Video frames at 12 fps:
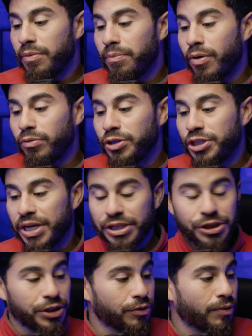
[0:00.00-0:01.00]
Bom,
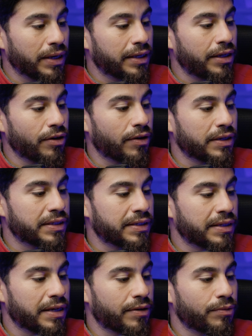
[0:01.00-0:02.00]
já chegou aqui, ó,
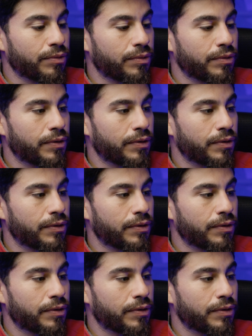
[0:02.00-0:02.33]
zero.